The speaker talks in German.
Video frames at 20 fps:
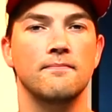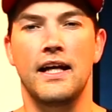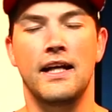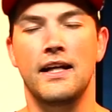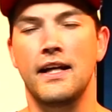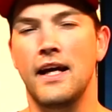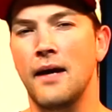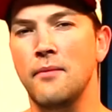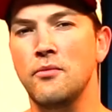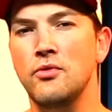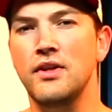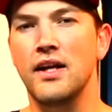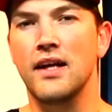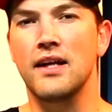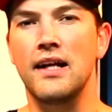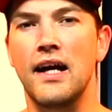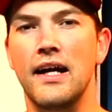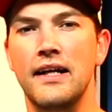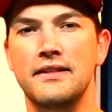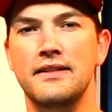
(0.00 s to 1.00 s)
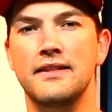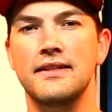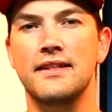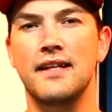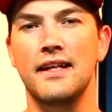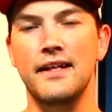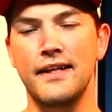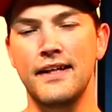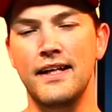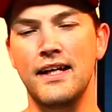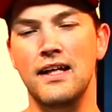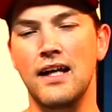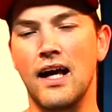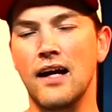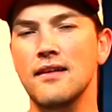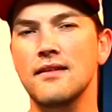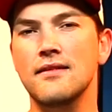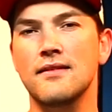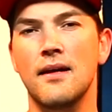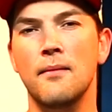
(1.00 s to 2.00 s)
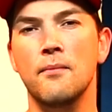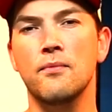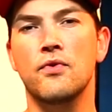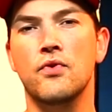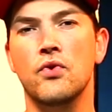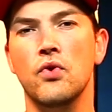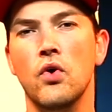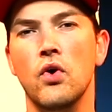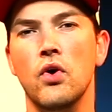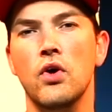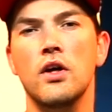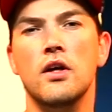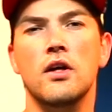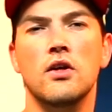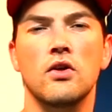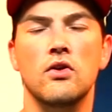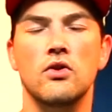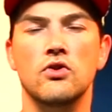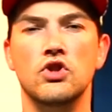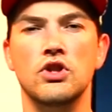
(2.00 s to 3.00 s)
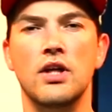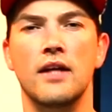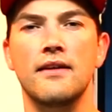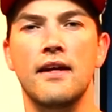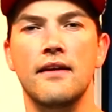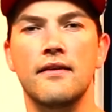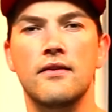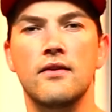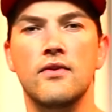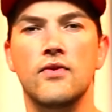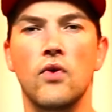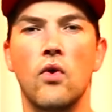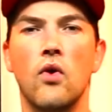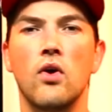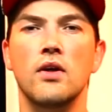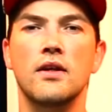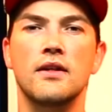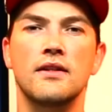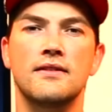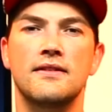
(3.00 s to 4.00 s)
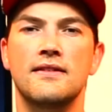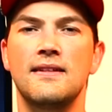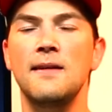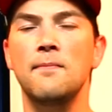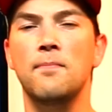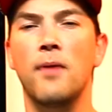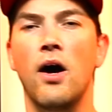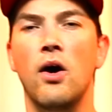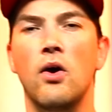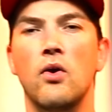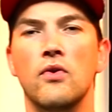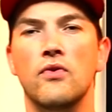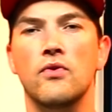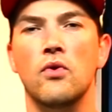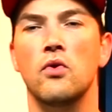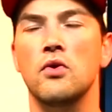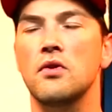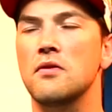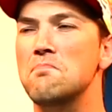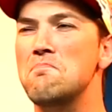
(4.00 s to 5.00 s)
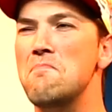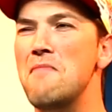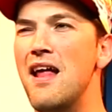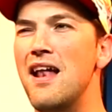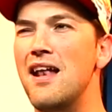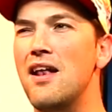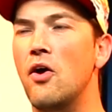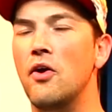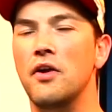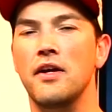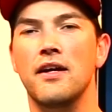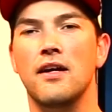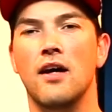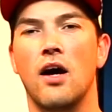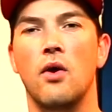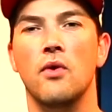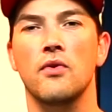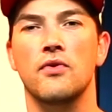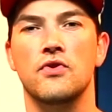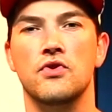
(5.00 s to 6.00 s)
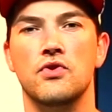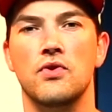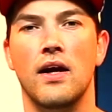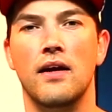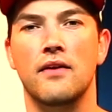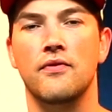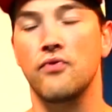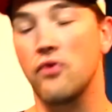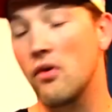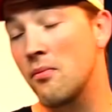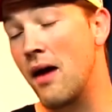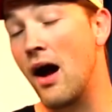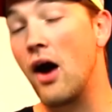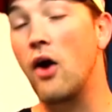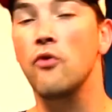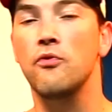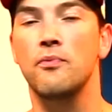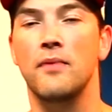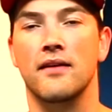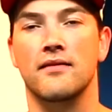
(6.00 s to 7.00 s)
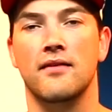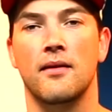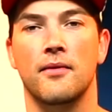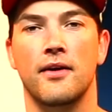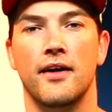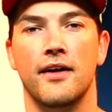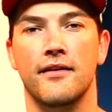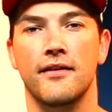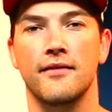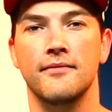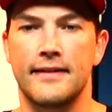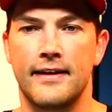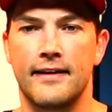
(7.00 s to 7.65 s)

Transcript: EDM und dergleichen gehen langsam zurück und stattdessen sorgen Deep House und Melodic House Tracks für mehr Aufmerksamkeit.